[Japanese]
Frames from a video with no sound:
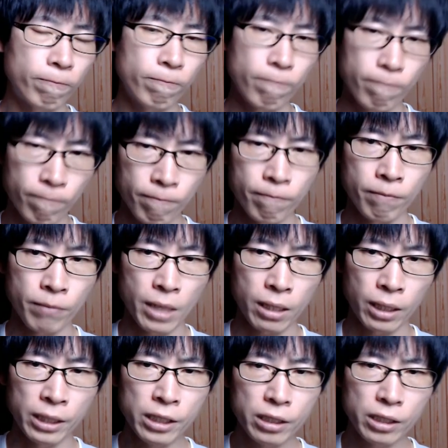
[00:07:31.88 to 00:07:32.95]
うん、なん
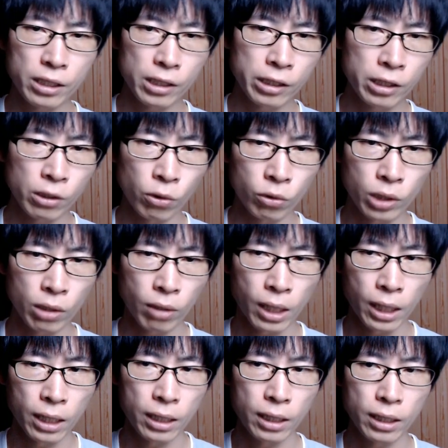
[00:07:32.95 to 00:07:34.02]
かインチキ治療っていうの
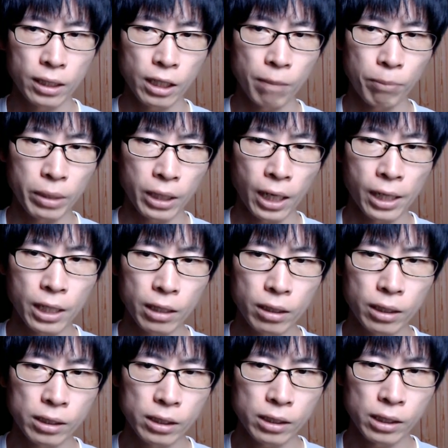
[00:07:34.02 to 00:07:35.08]
が、やっぱり流行っ
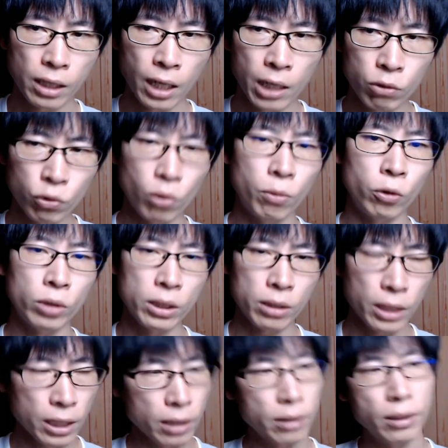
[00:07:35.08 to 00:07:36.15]
た時期があると思うんです
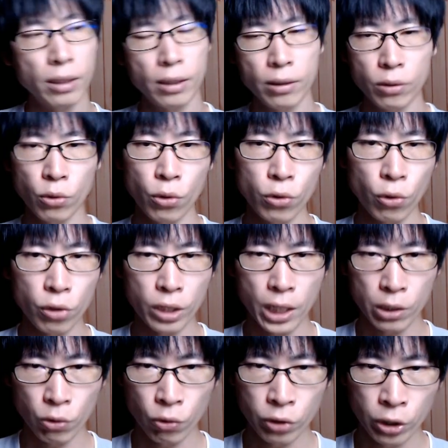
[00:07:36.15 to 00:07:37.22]
ね。東洋医
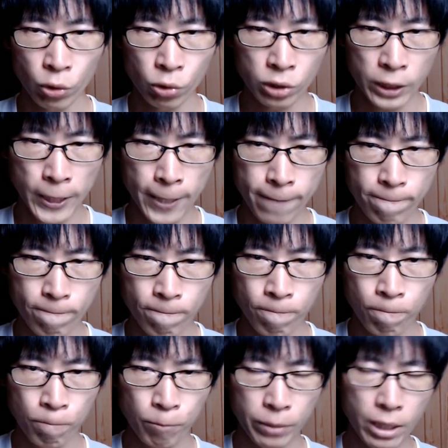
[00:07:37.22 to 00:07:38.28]
学を利用して。
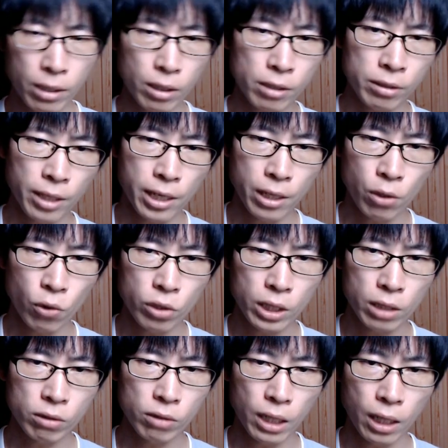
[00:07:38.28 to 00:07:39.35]
だから西洋医
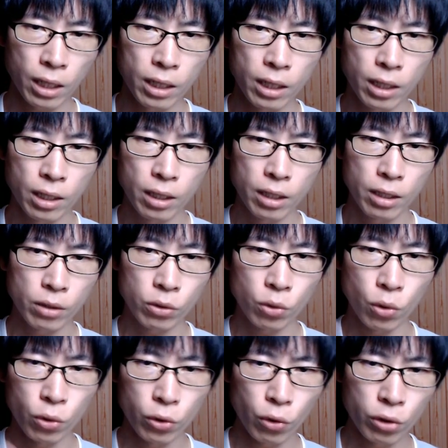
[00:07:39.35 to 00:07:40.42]
学が
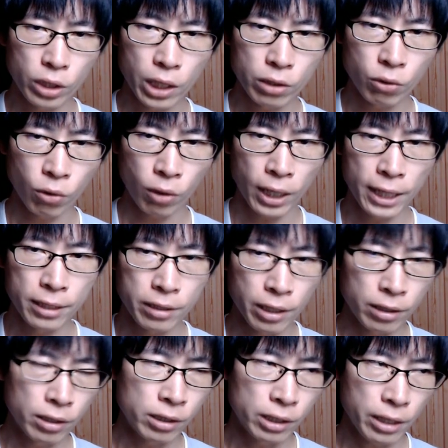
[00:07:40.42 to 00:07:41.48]
東洋医学を排
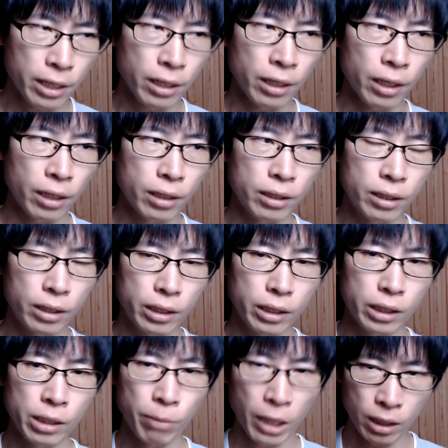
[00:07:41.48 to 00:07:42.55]
斥して、
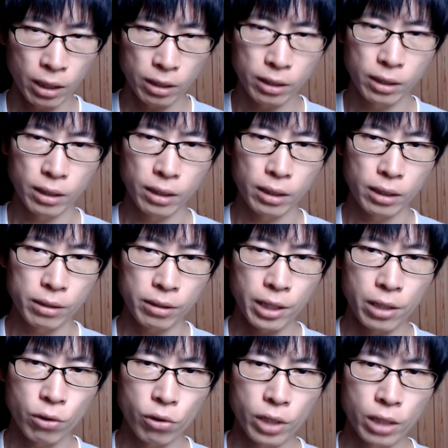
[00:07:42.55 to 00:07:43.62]
今、
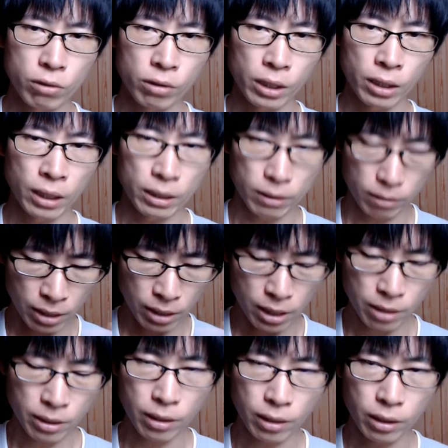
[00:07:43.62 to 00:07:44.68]
西洋医学がね、
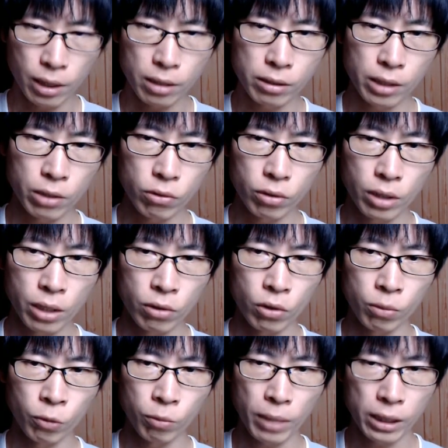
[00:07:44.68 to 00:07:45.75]
席巻してるっていうの
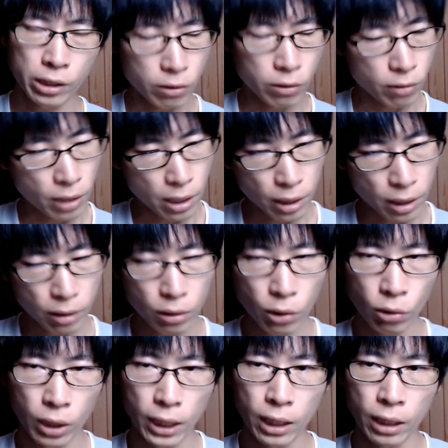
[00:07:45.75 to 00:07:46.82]
も、まあ必然だった
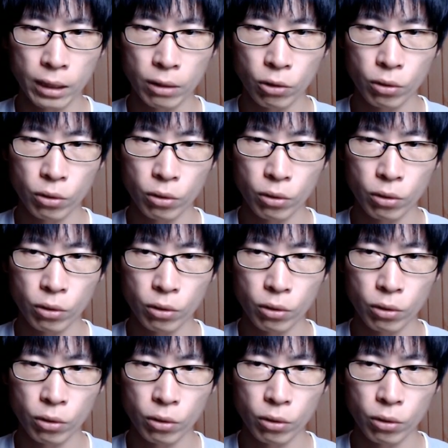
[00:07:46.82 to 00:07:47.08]
かなと